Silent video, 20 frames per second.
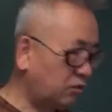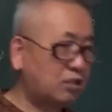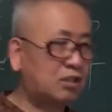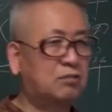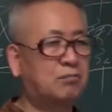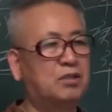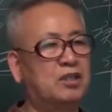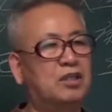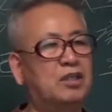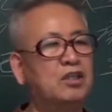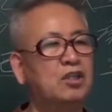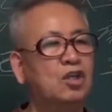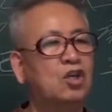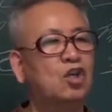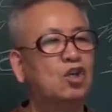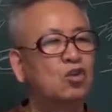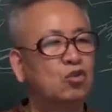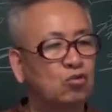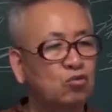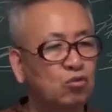그러면은
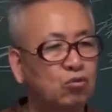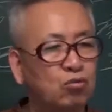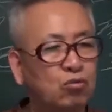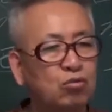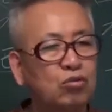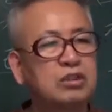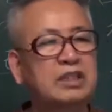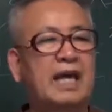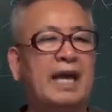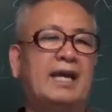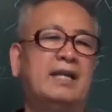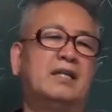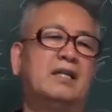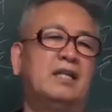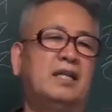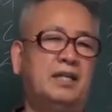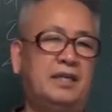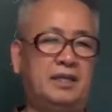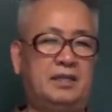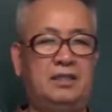둘 다를
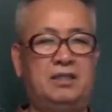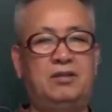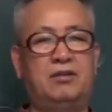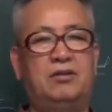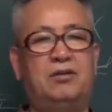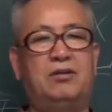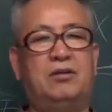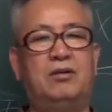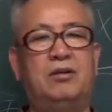해야 돼요.